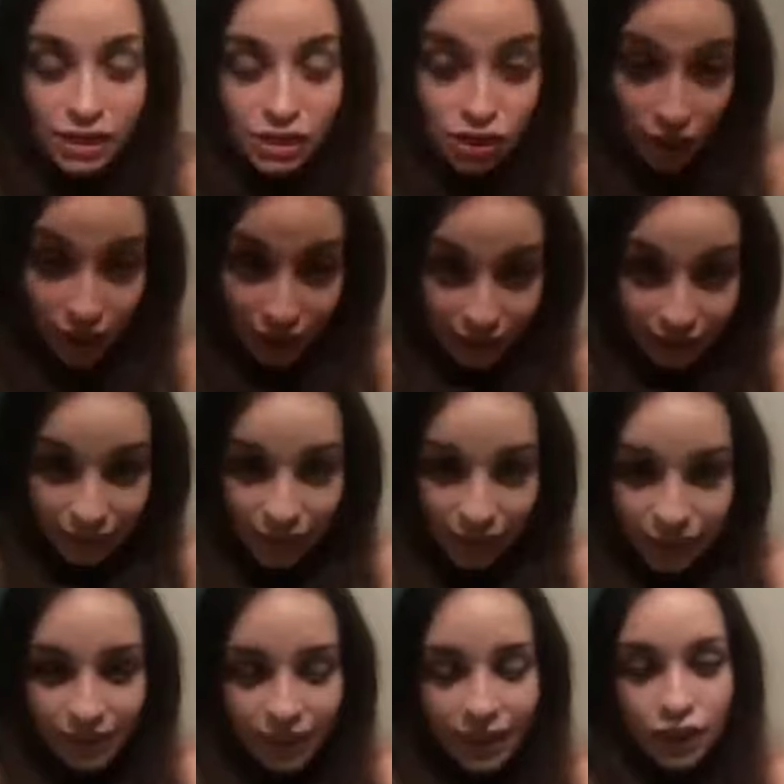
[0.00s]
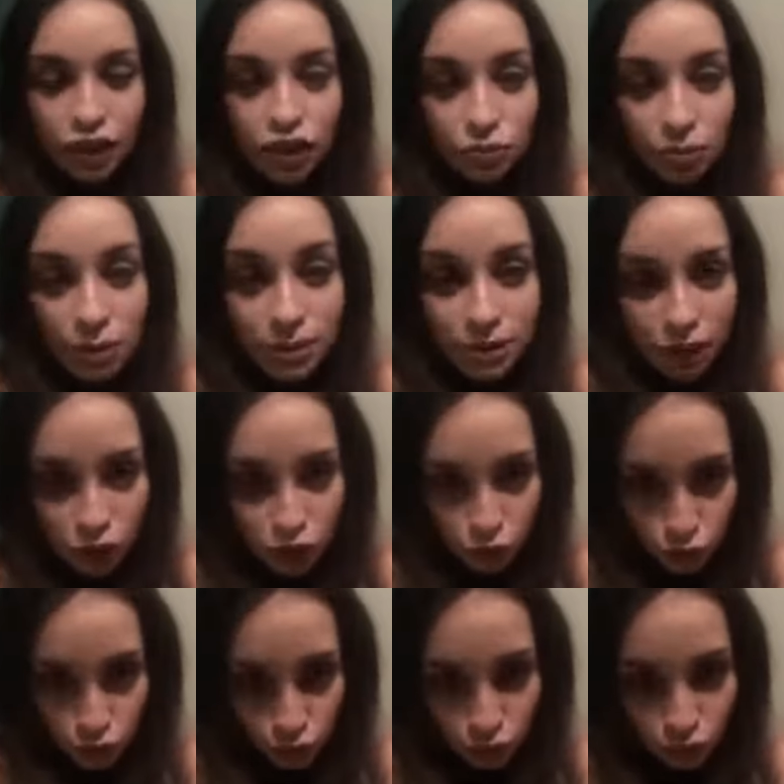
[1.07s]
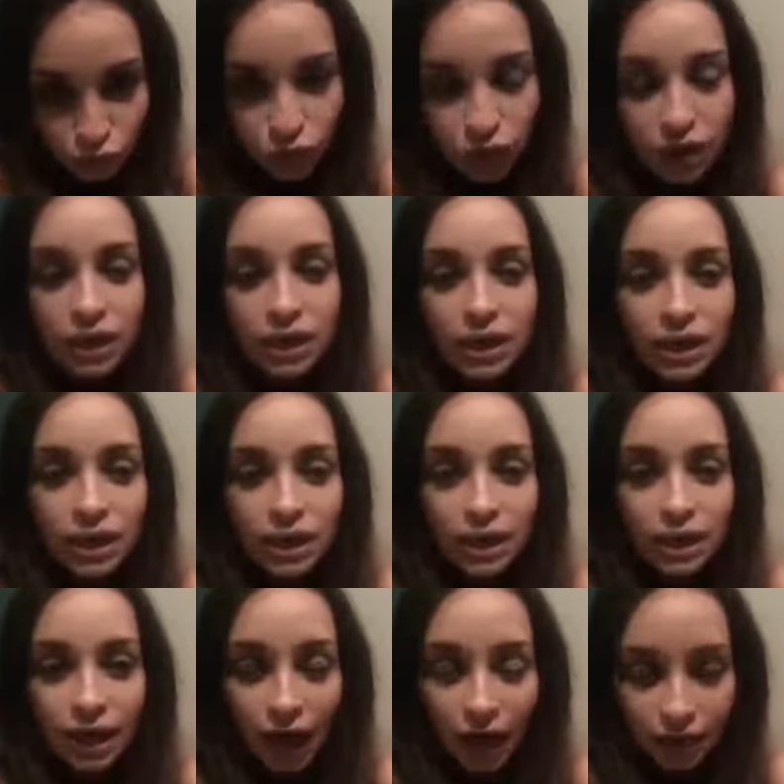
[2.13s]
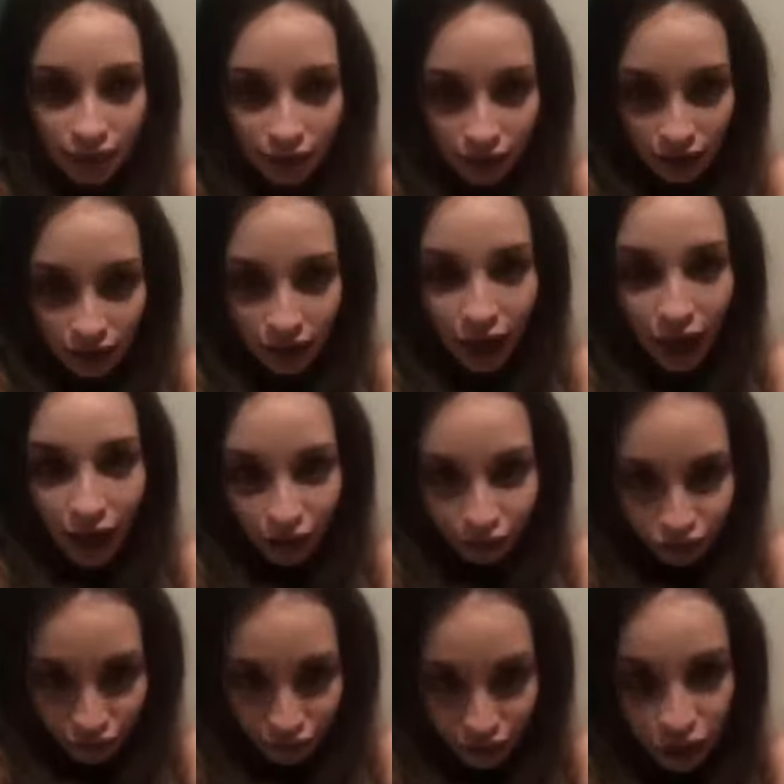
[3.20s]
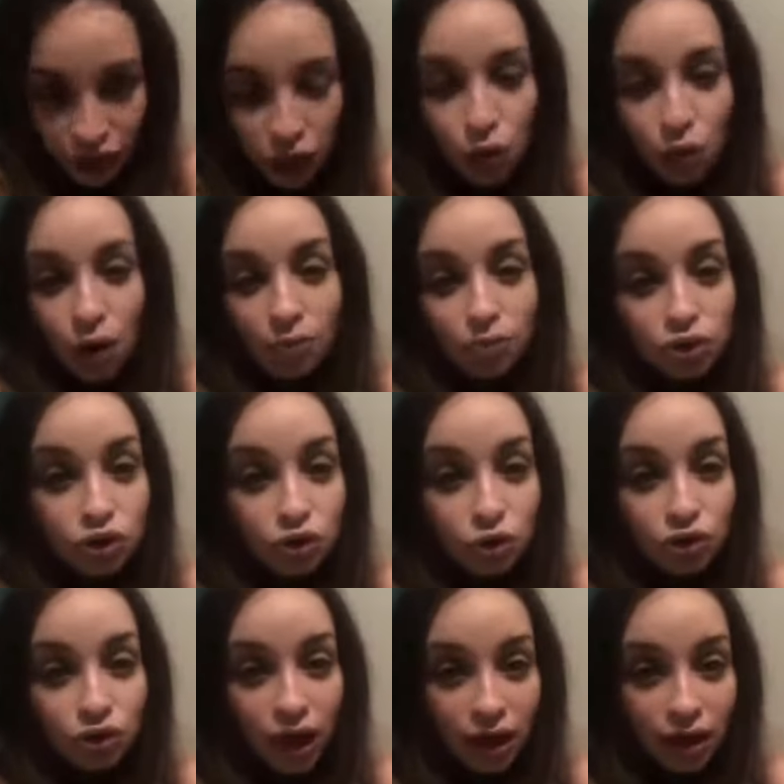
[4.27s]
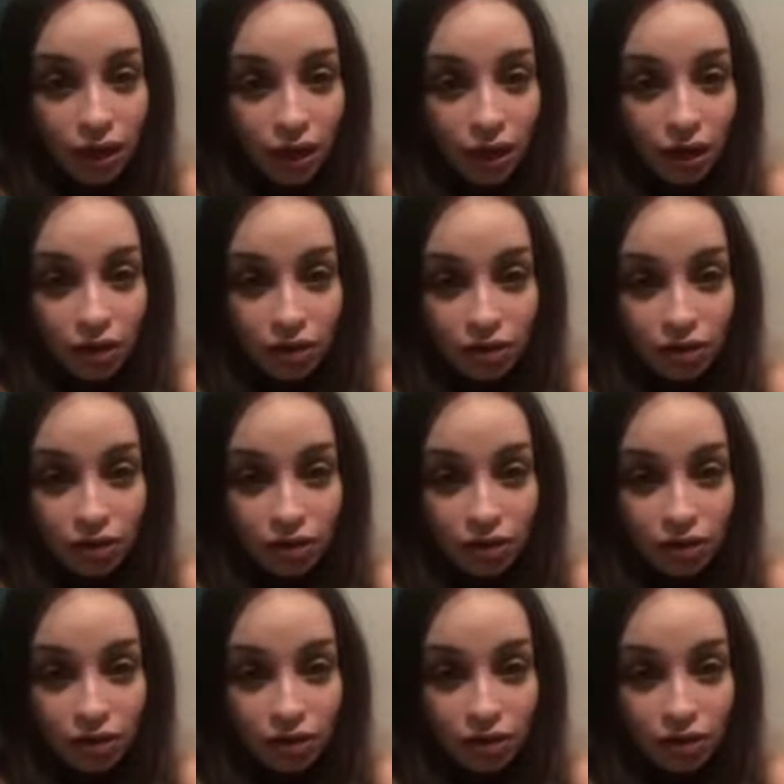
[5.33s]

آه، الشغلة الثالثة انه ما بقدر شوف آه، حدا حافي وعم يركض على